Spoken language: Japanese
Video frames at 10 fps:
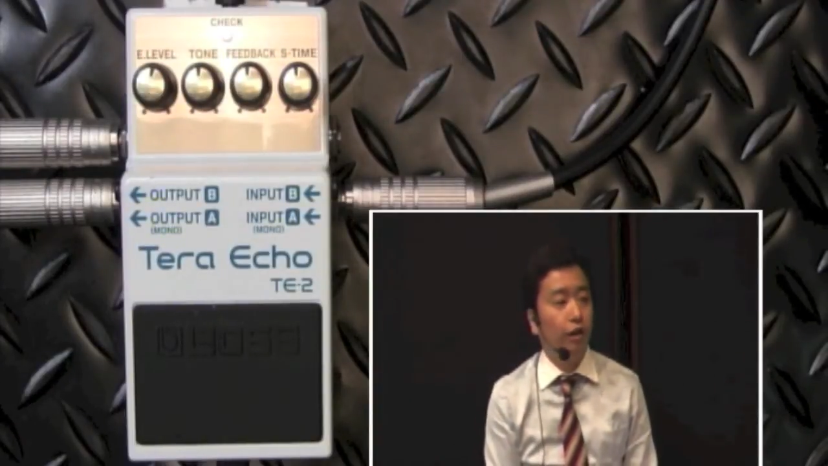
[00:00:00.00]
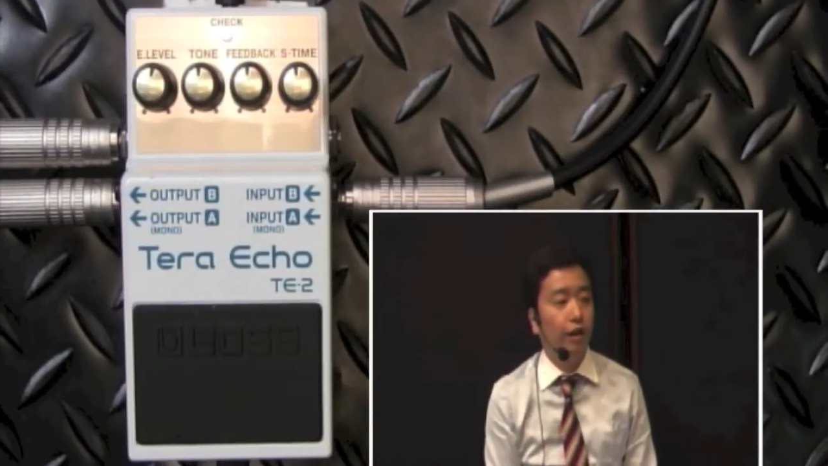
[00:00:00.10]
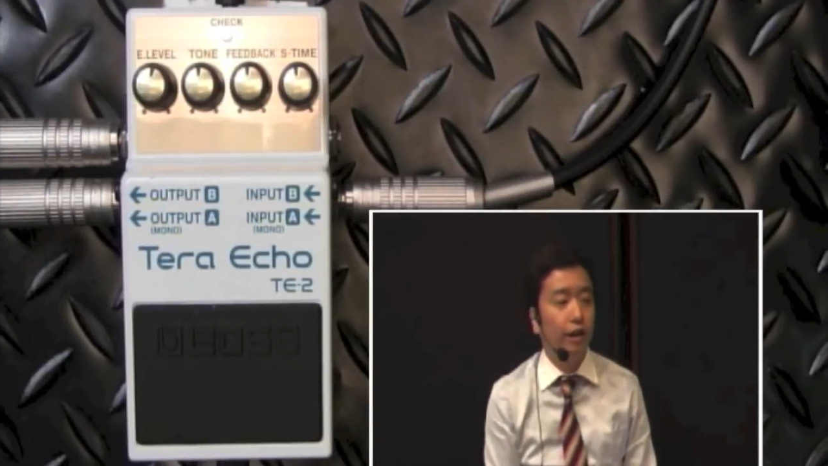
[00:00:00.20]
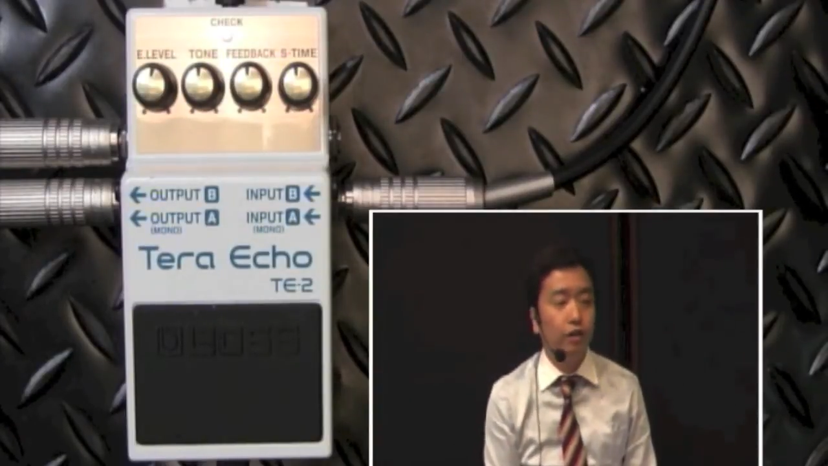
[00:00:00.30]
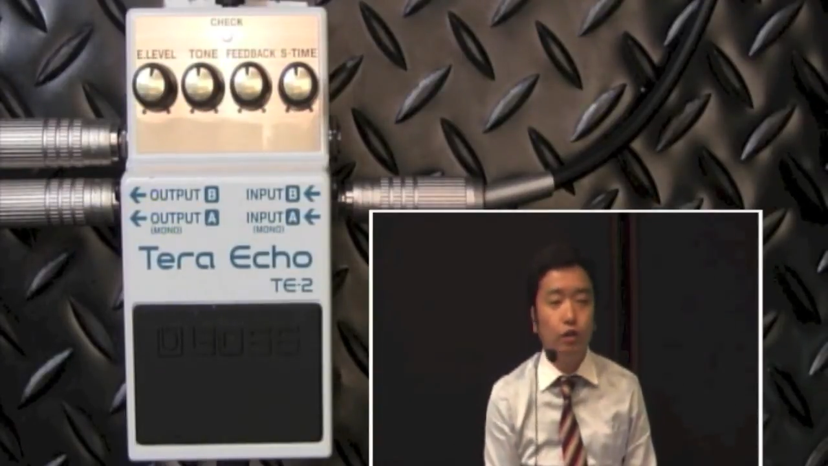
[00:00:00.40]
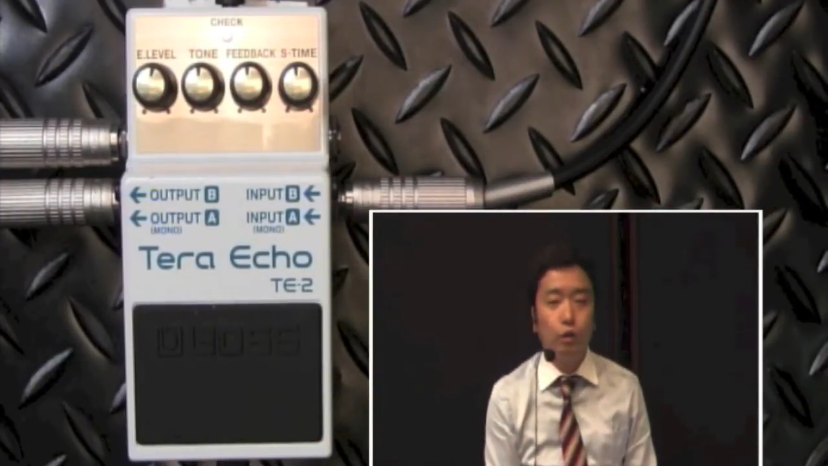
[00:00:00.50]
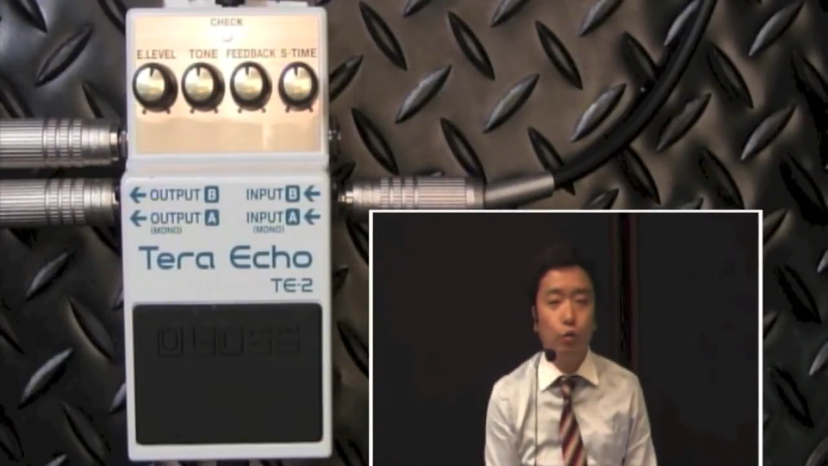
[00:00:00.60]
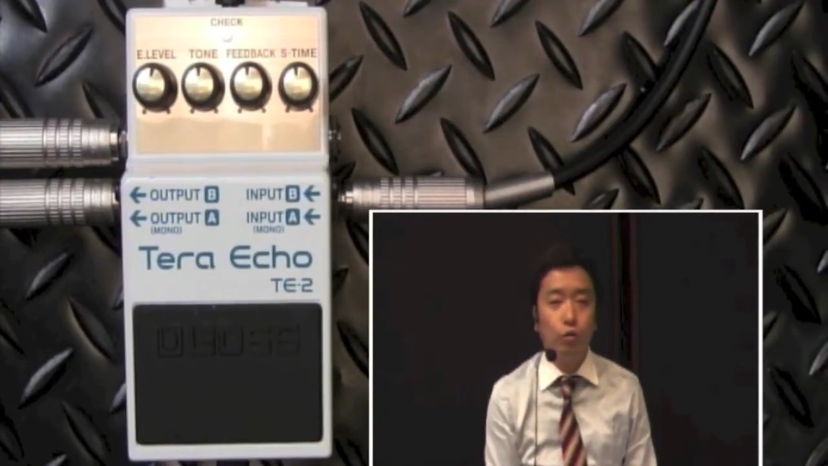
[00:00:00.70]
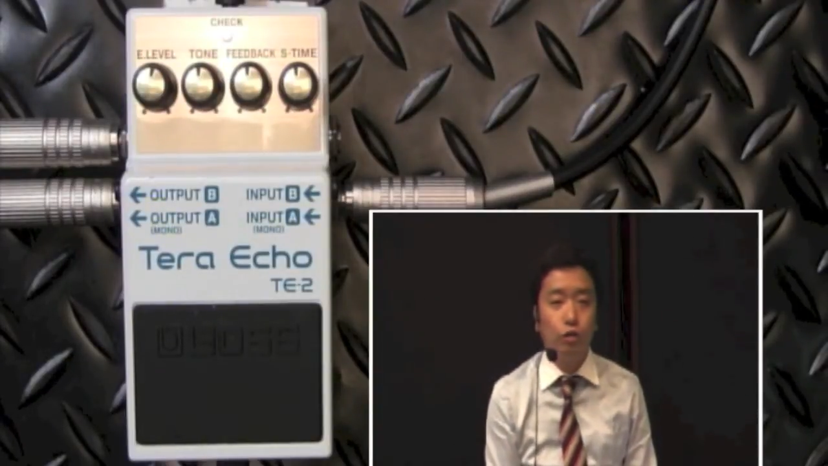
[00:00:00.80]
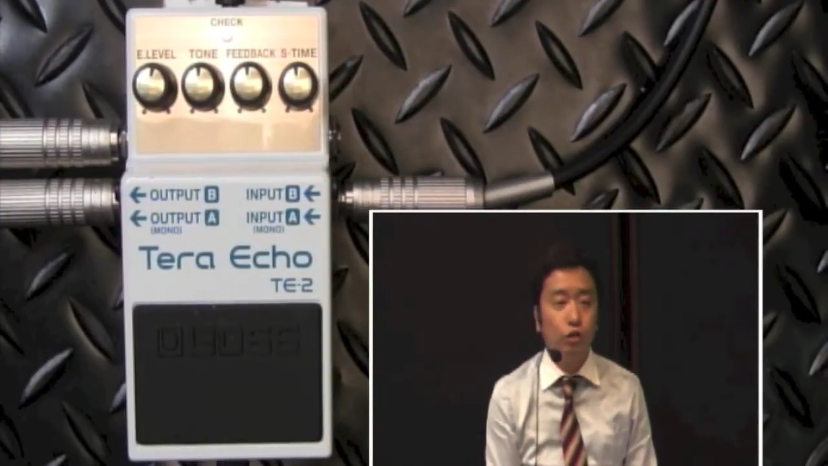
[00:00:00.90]
えー、実は
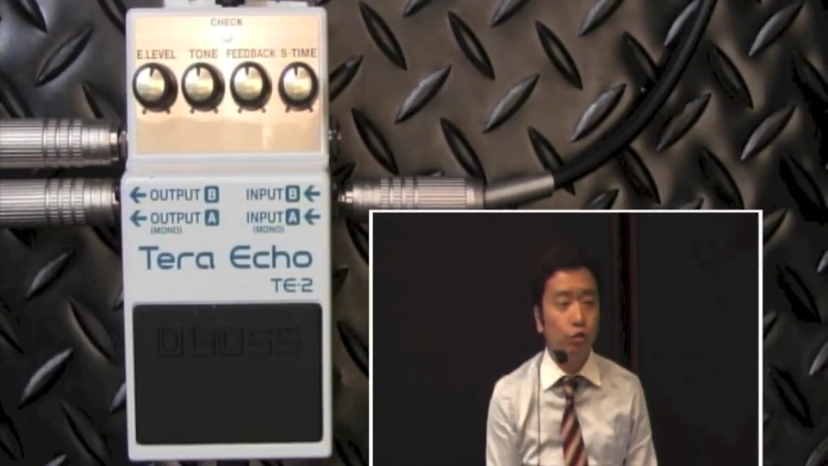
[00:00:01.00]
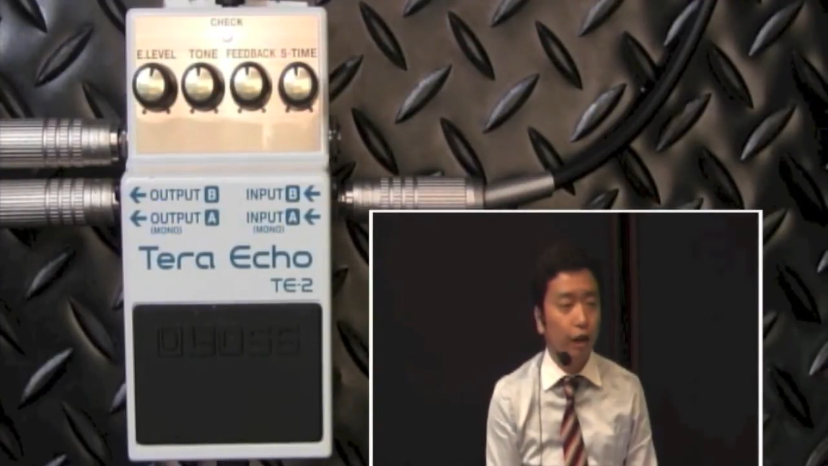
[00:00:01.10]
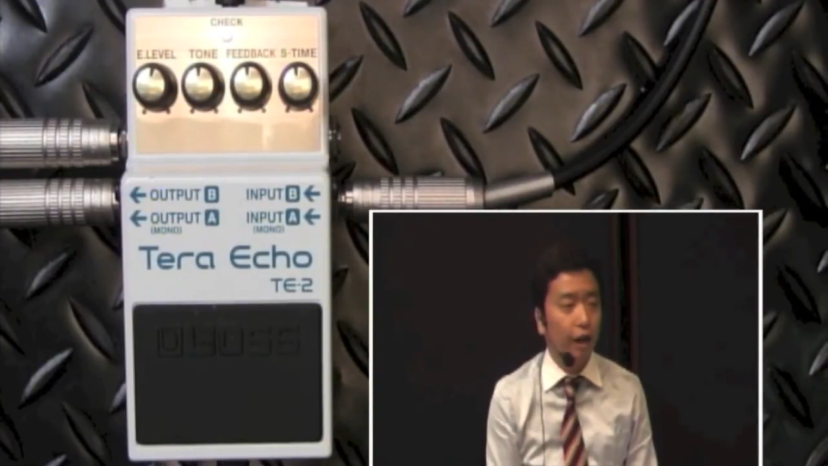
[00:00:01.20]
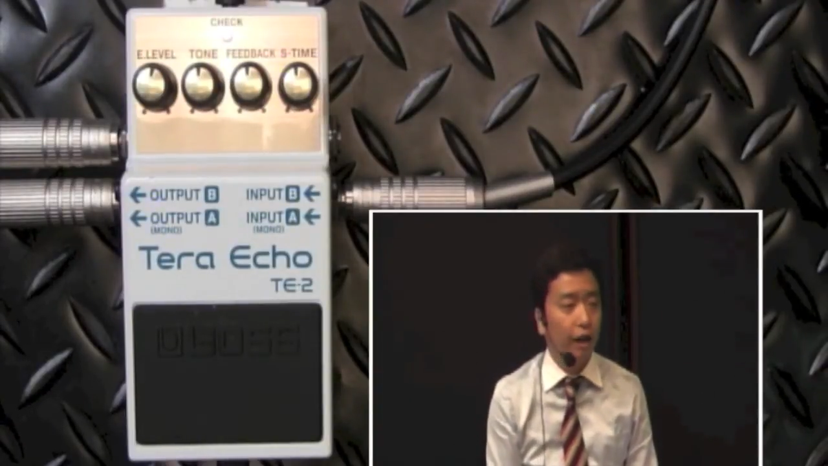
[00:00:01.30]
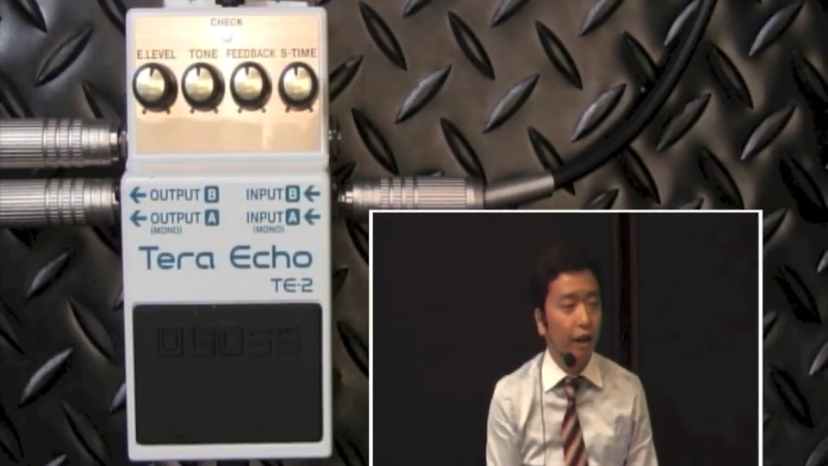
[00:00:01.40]
この機種が、